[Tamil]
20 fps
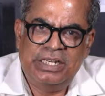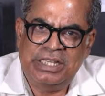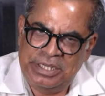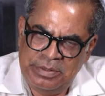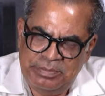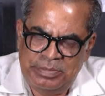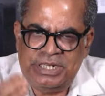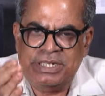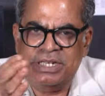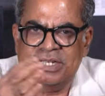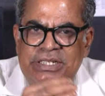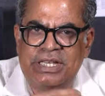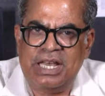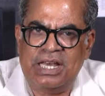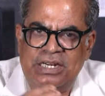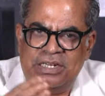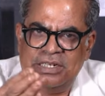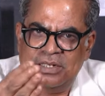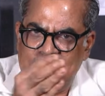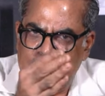நீங்கள்
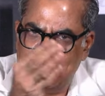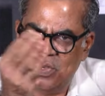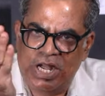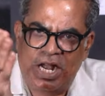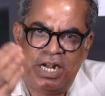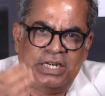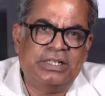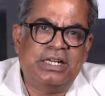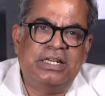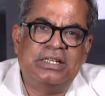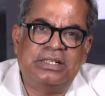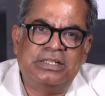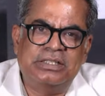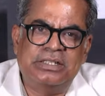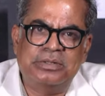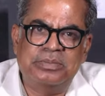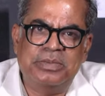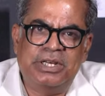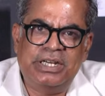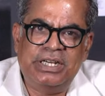பிரிட்டிஷ்காரன்ட்ட உங்கள் ஆட்கள்
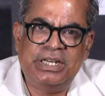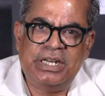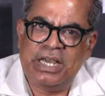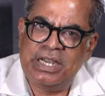இருந்தது மாதிரி